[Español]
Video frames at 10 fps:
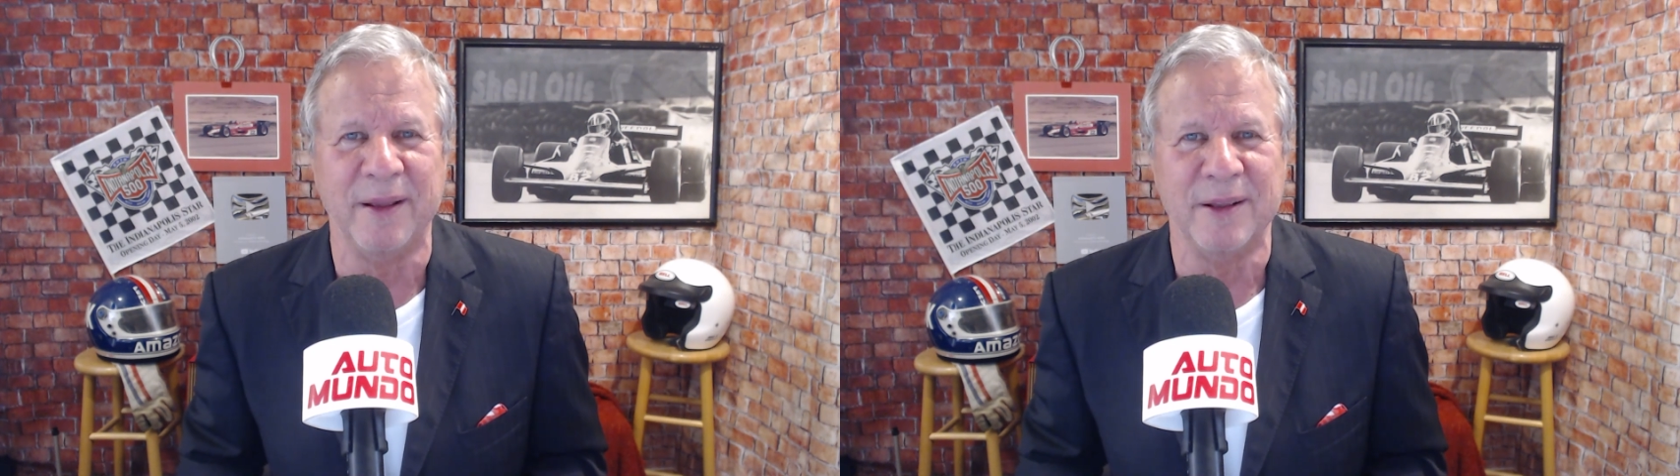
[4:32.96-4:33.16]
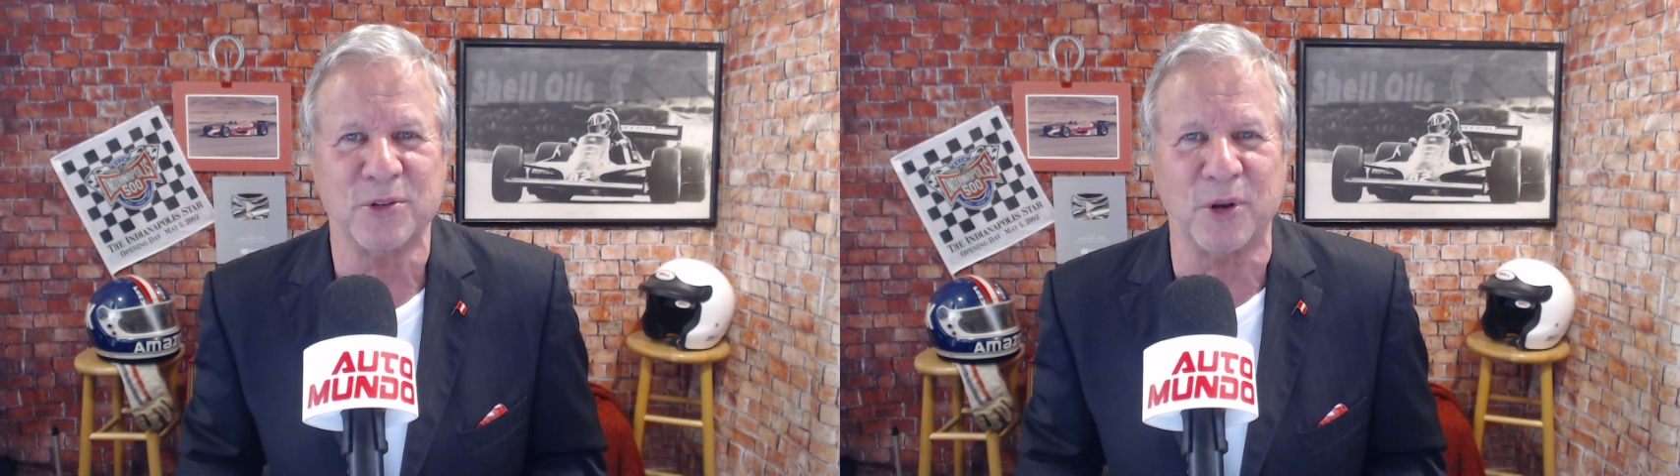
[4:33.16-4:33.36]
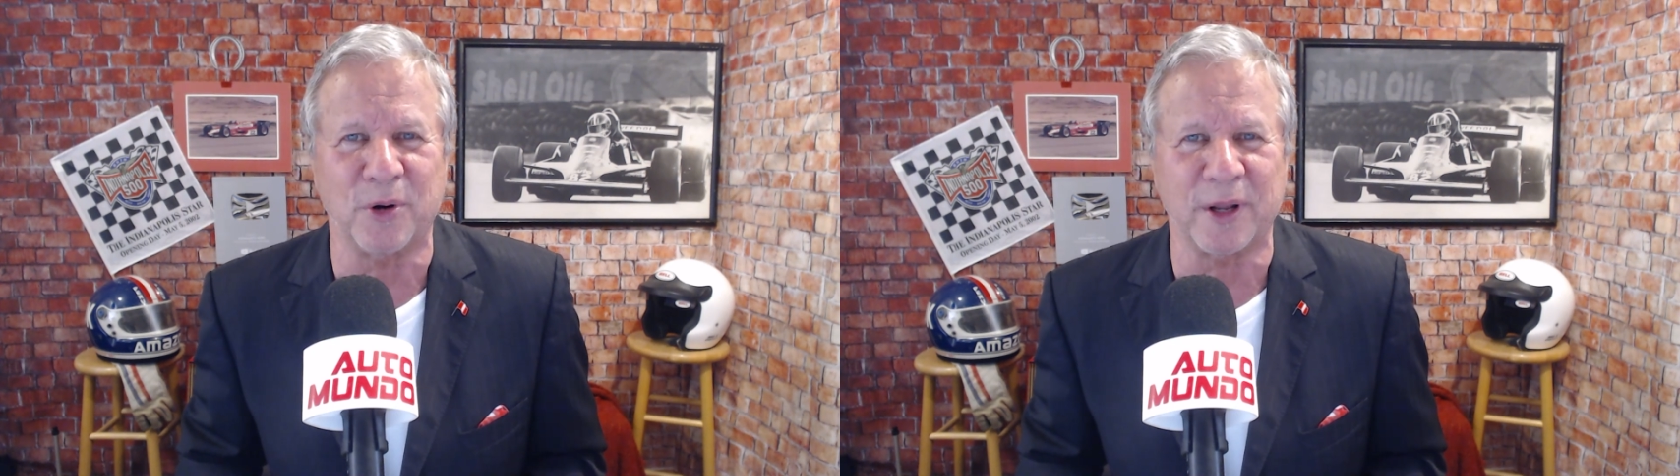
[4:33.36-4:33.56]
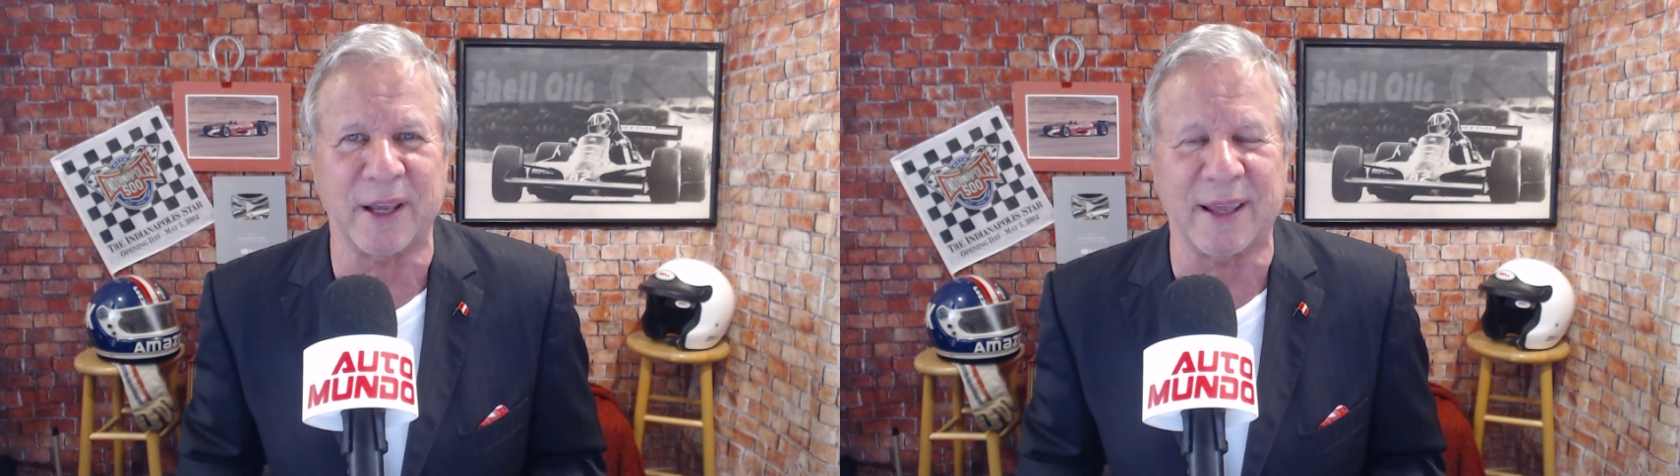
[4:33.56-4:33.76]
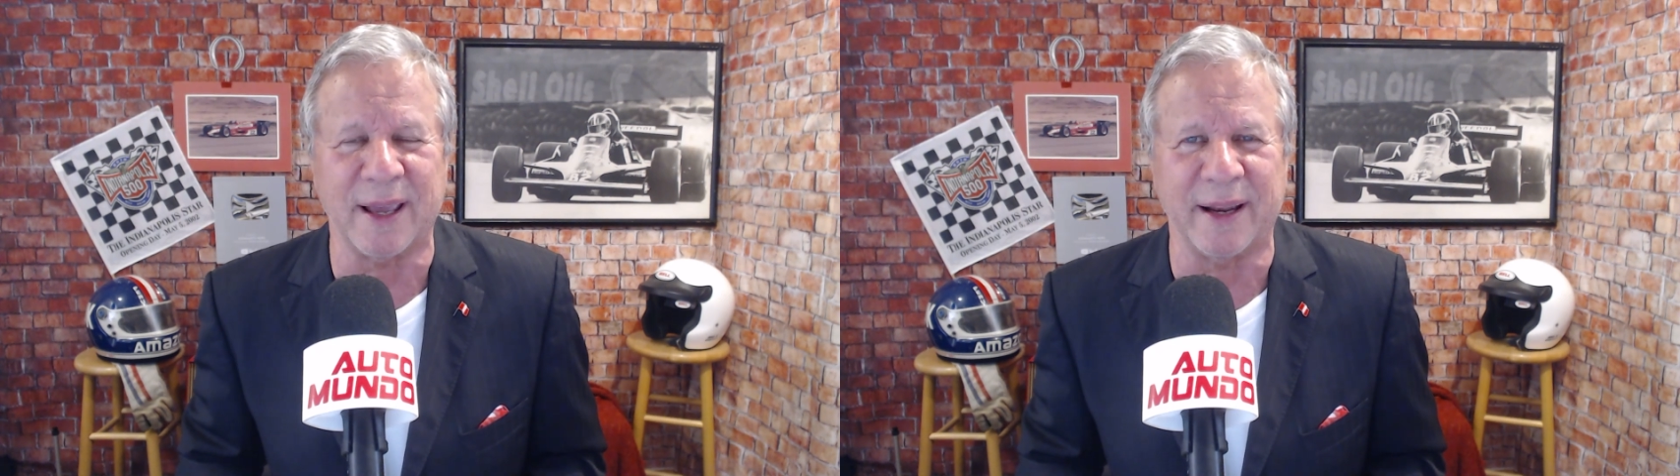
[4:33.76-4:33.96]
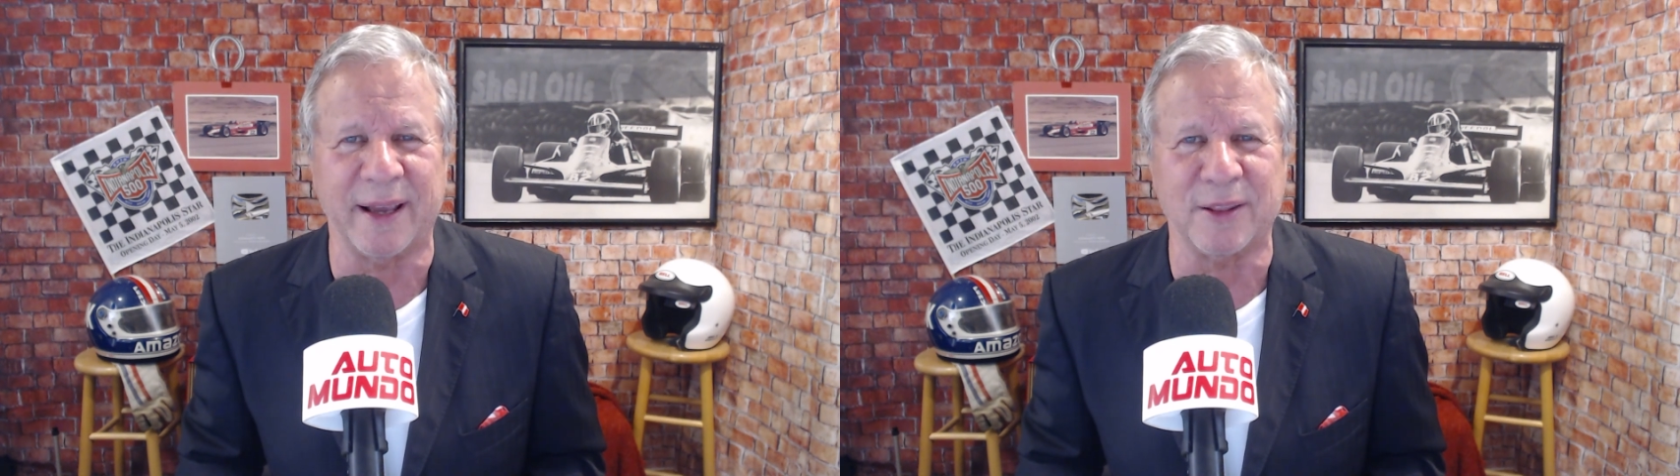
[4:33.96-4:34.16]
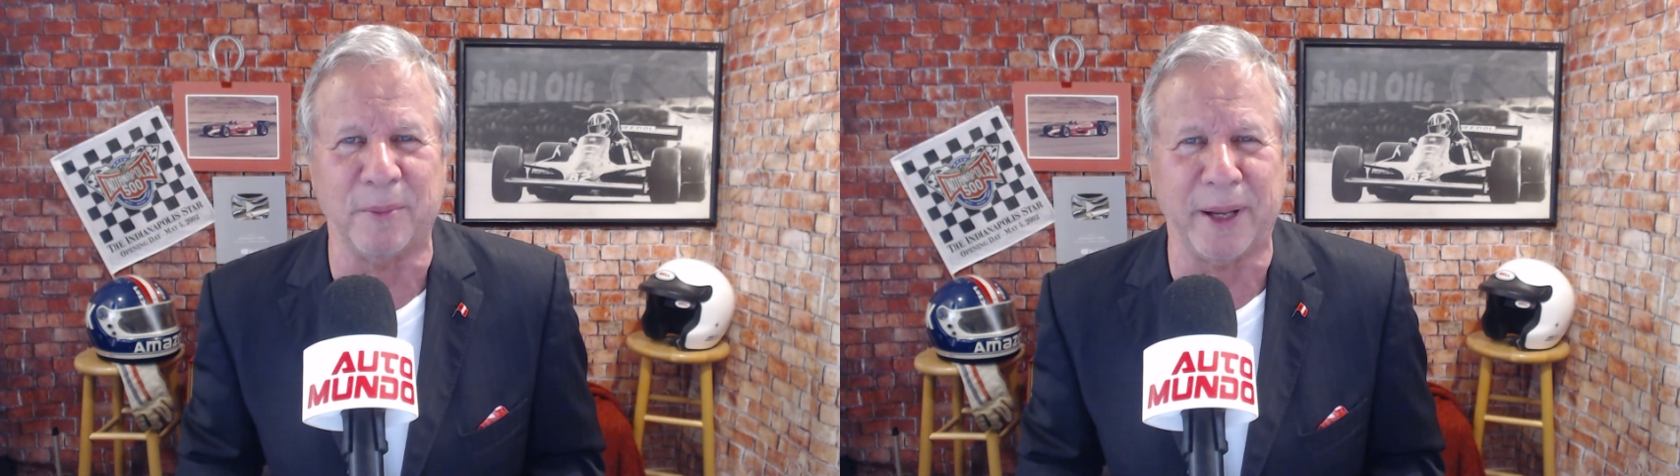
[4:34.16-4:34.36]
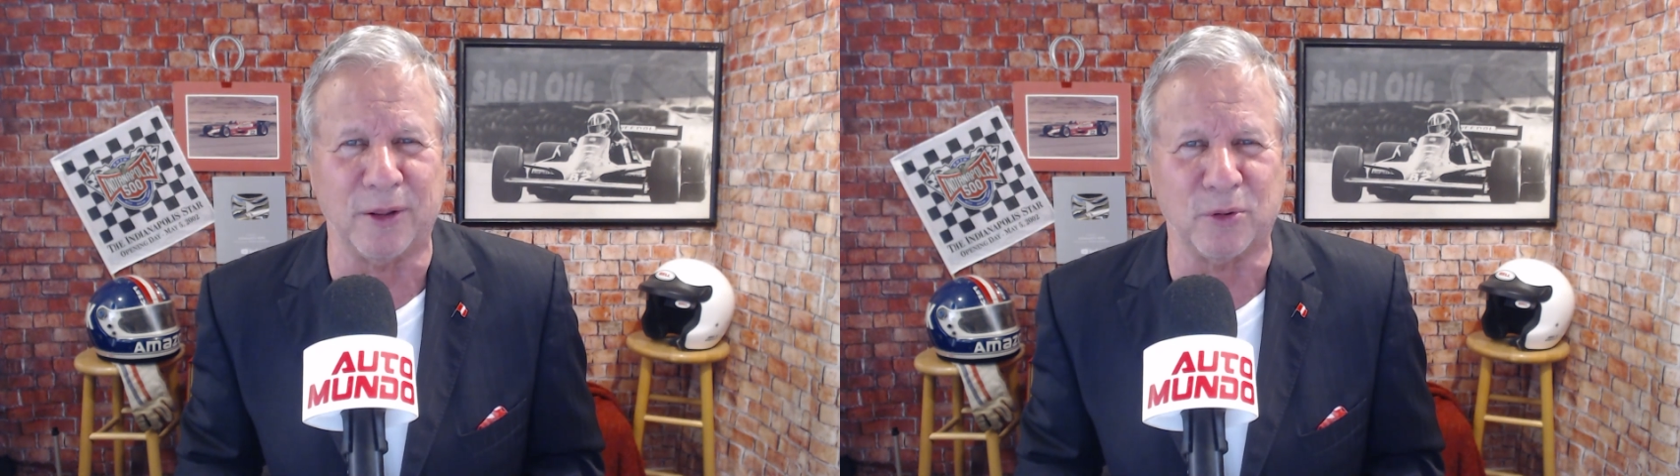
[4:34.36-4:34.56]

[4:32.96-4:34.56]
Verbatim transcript: Soy Jorge Keckling, a nombre de